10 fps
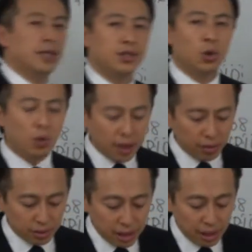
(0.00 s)
で将来
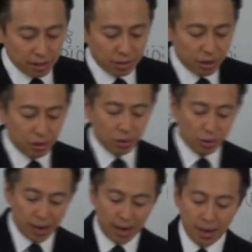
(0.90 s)
の戦略っていうこ
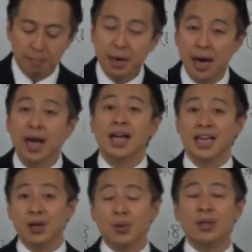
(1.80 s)
とはまあ
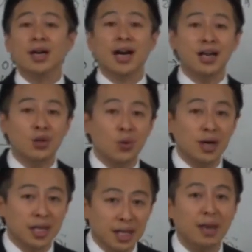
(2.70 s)
いろんな回答
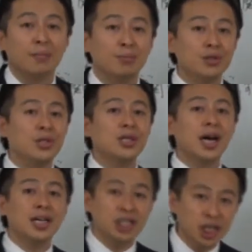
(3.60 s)
が出て難
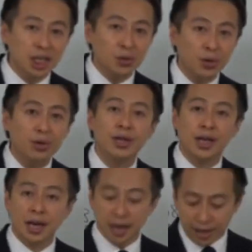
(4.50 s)
しいというふうに
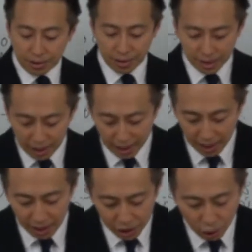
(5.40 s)
考えてください
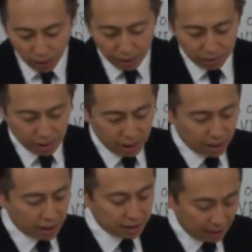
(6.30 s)
将来の戦
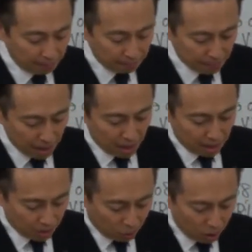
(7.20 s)
略系ですね
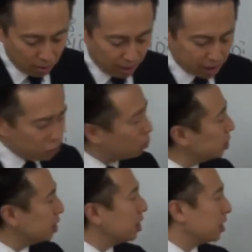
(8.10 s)
でこれは正
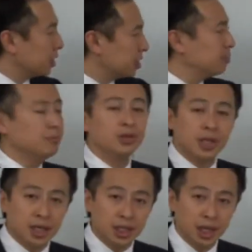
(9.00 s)
直な話難
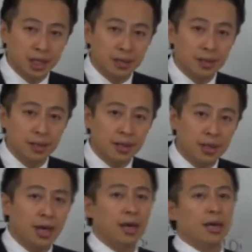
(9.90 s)
しいです
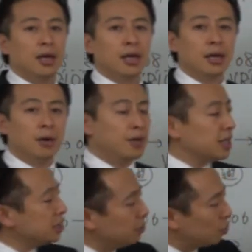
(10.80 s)
で
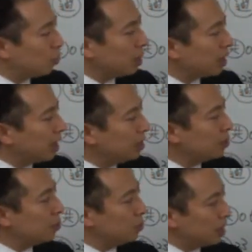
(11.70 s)
私もこれ回
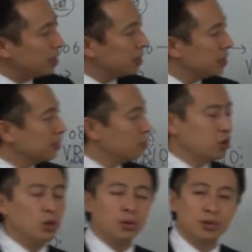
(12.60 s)
答をねも
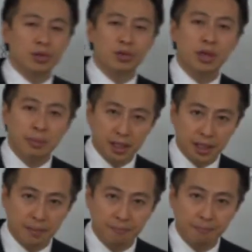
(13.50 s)
ちろん作りました